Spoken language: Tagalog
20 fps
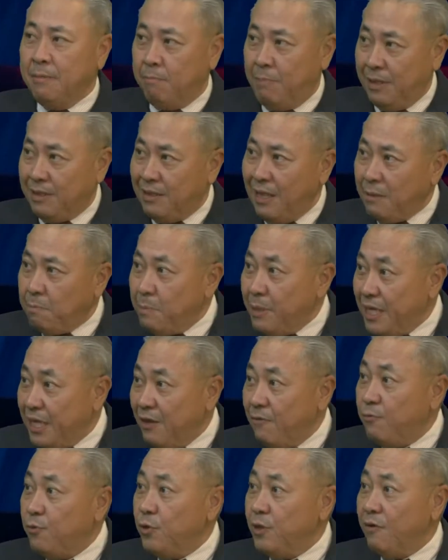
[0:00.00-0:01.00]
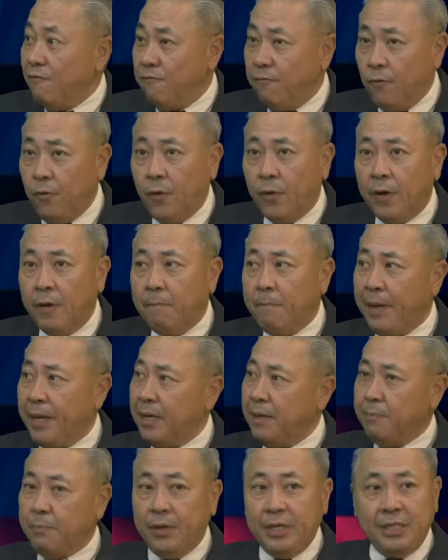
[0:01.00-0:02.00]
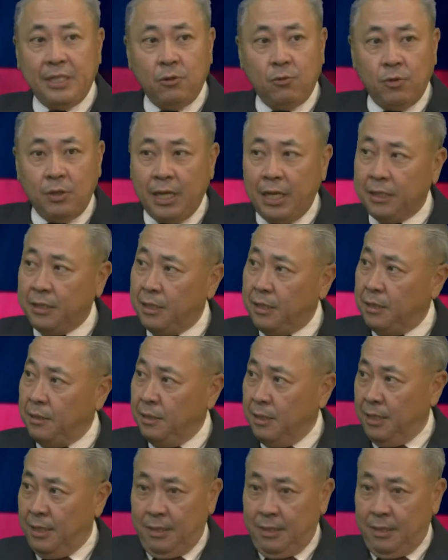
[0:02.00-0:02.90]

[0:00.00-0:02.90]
But let me give you the floor para pwede ho natin